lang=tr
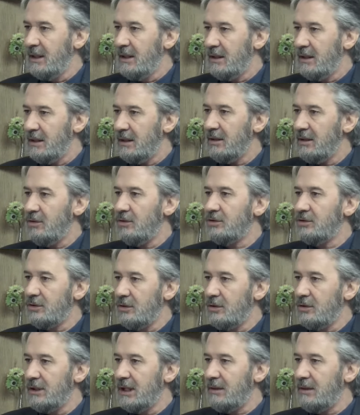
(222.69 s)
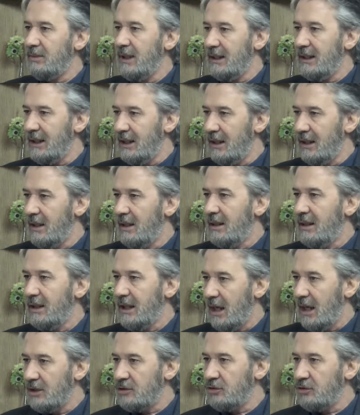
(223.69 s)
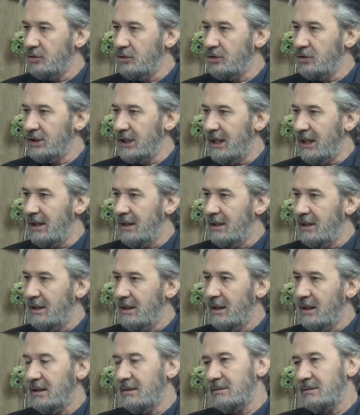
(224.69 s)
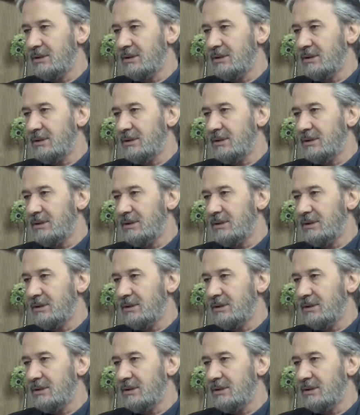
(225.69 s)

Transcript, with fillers: e, Kocaeli'nin ekmeğine yağ sürünce e,